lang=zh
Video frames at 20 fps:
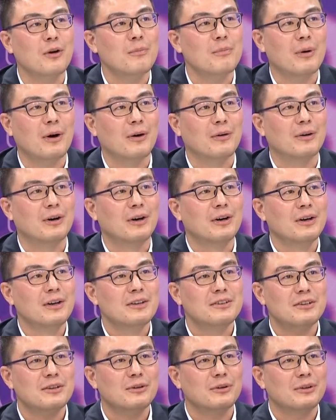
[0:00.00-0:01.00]
通膨哦。
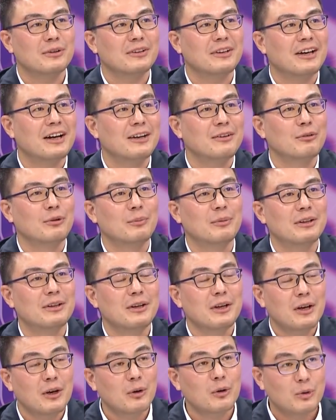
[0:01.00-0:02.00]
结果你看我
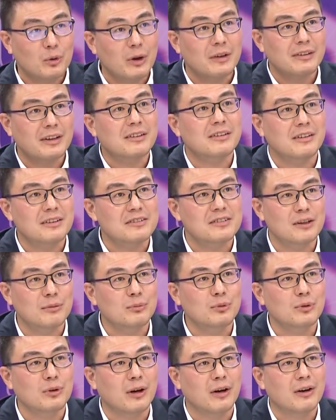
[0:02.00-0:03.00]
们，我光在这个节
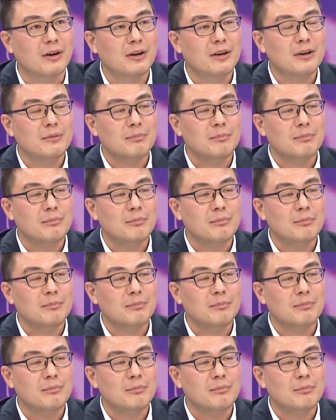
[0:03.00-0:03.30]
目哦，